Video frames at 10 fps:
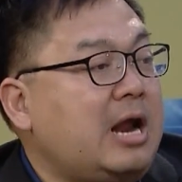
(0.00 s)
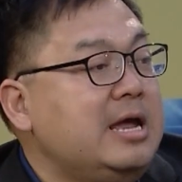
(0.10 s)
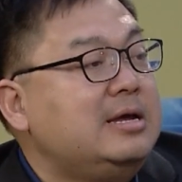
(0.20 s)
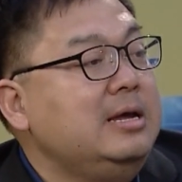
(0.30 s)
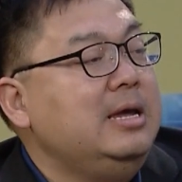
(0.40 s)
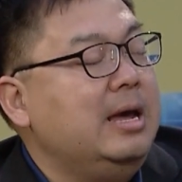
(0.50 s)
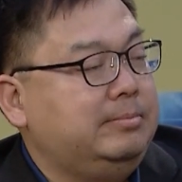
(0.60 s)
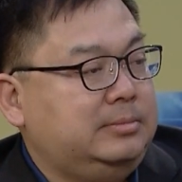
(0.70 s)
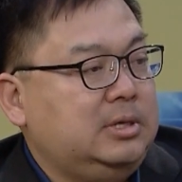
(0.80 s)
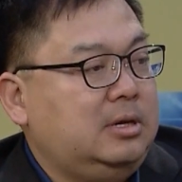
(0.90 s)
đầy kinh nghiệm
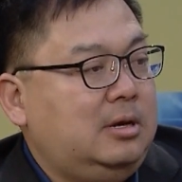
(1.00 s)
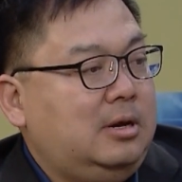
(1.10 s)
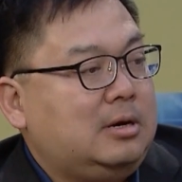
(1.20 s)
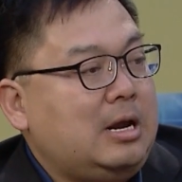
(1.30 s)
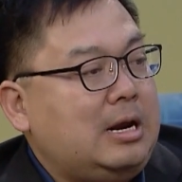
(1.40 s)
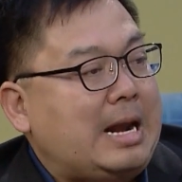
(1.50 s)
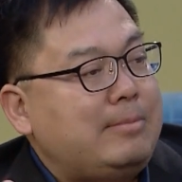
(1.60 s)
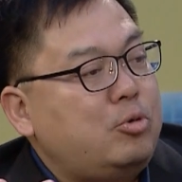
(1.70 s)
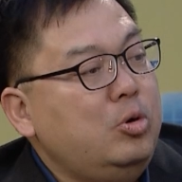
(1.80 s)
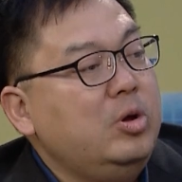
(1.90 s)
để
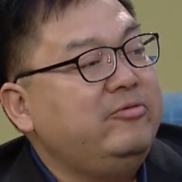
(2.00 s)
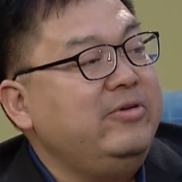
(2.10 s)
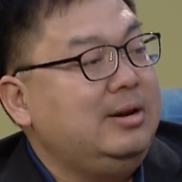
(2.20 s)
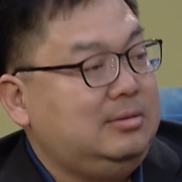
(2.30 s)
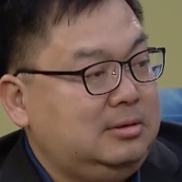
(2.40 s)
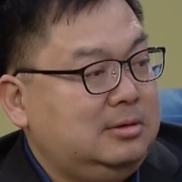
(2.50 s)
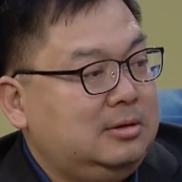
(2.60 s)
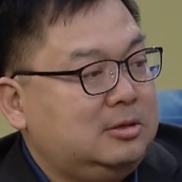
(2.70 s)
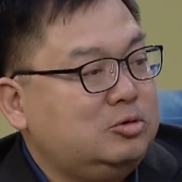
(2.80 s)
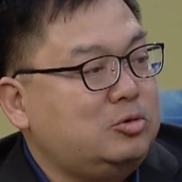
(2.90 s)
làm huấn luyện viên
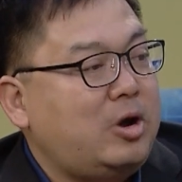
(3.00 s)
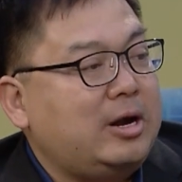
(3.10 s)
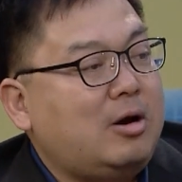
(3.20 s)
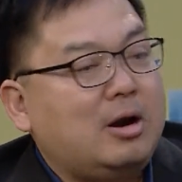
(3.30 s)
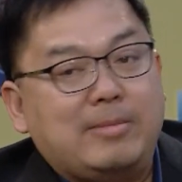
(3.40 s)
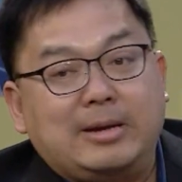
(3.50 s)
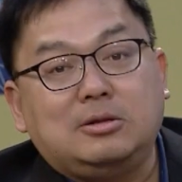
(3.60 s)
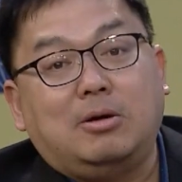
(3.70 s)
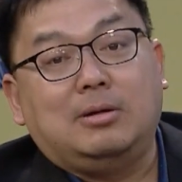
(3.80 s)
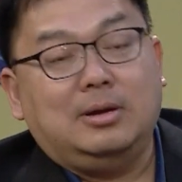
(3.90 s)
chúng tôi hay gọi là
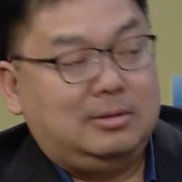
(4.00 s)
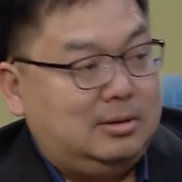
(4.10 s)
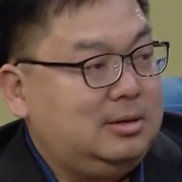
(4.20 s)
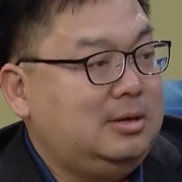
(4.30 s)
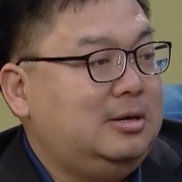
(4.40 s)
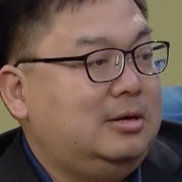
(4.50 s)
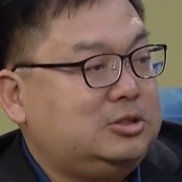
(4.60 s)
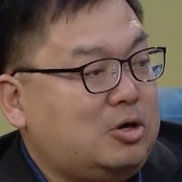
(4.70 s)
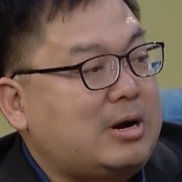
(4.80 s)
mentor đấy, cho